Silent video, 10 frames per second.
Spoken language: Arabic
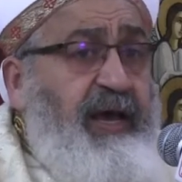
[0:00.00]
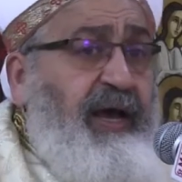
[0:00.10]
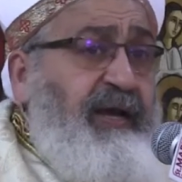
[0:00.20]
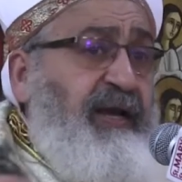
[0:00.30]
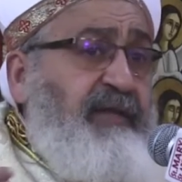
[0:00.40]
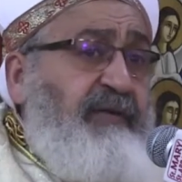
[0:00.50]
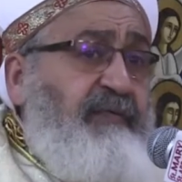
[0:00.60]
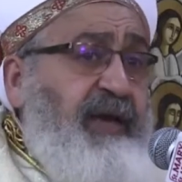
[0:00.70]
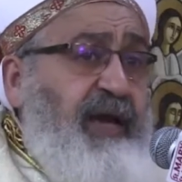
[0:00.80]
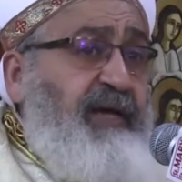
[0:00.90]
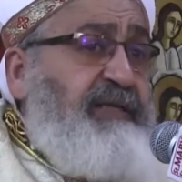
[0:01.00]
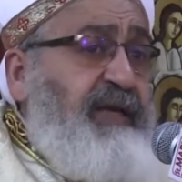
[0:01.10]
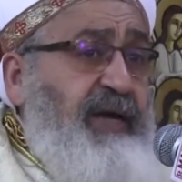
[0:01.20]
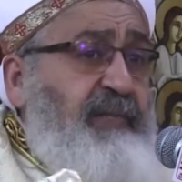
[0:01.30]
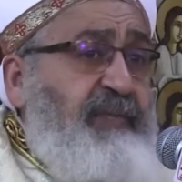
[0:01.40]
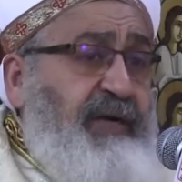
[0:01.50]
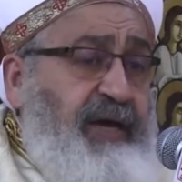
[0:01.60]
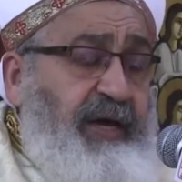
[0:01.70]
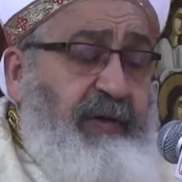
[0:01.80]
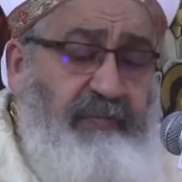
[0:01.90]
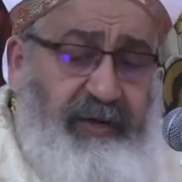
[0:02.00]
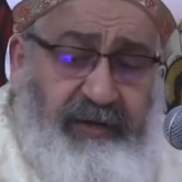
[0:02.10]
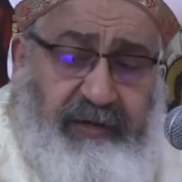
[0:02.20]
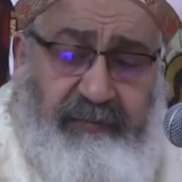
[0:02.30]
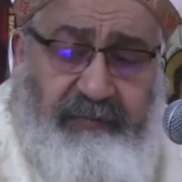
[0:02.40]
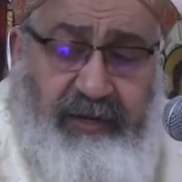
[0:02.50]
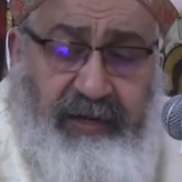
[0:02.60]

هناتي في هذا الامر يا احبائي